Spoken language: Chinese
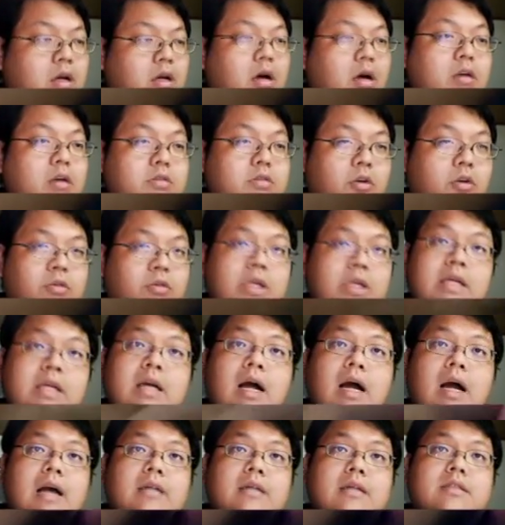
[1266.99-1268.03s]
好，从一
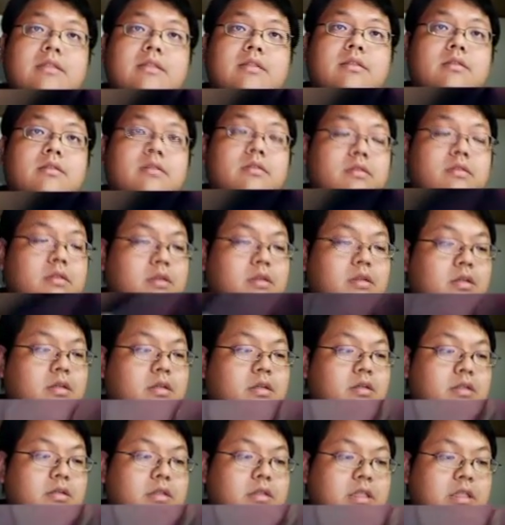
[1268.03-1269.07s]
开始
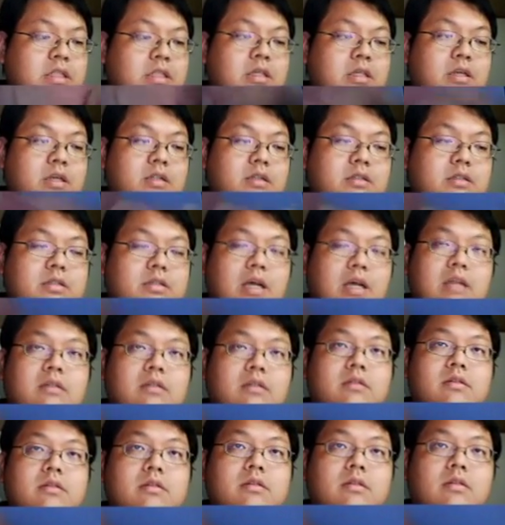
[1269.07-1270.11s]
一二
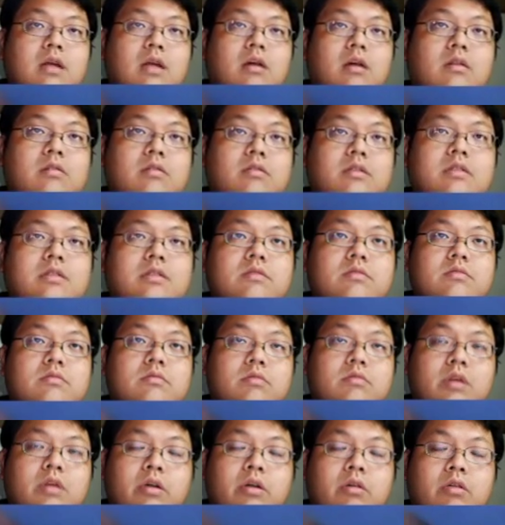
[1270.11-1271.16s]
三，然后四
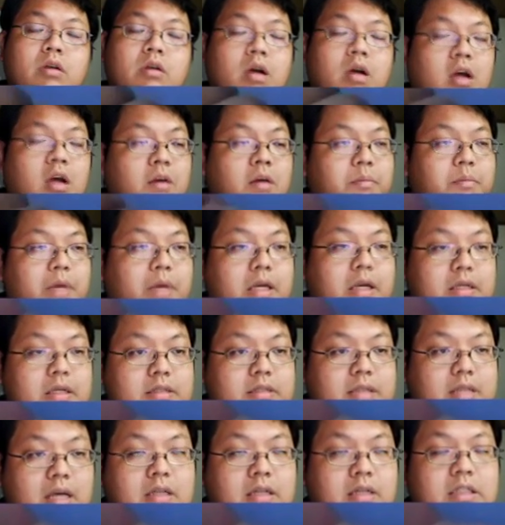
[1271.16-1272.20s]
五六，每
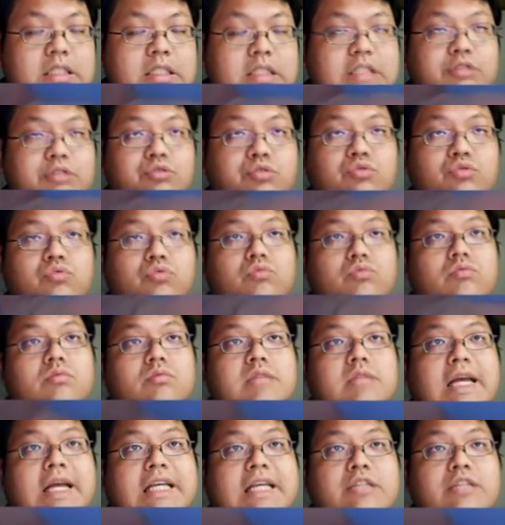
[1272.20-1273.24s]
三个一组，
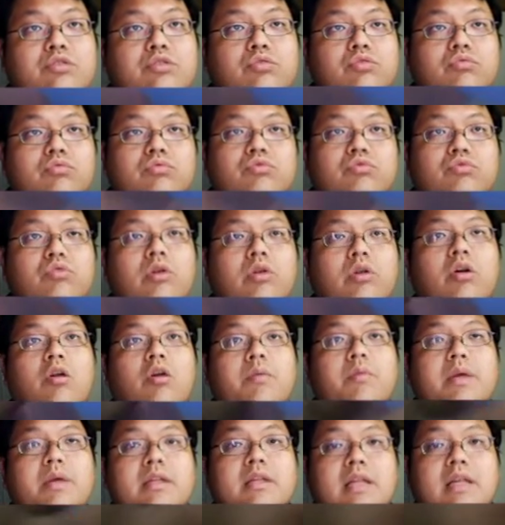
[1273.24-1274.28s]
那一组最
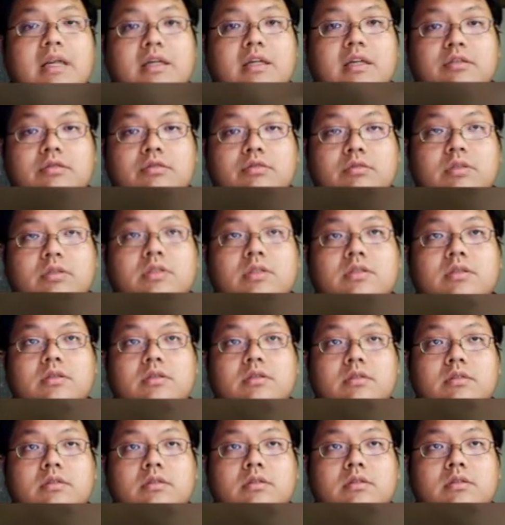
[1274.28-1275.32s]
后面那一个就
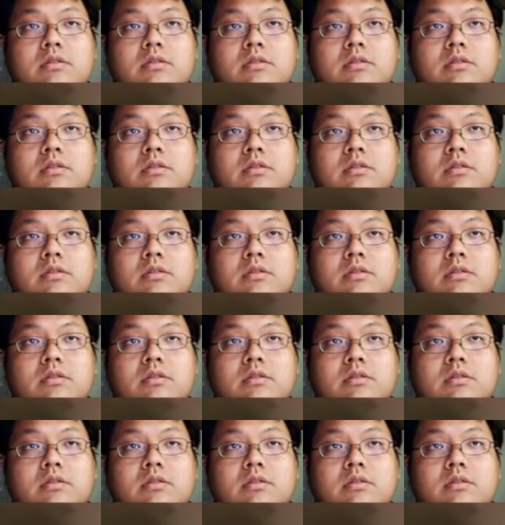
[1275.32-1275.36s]
是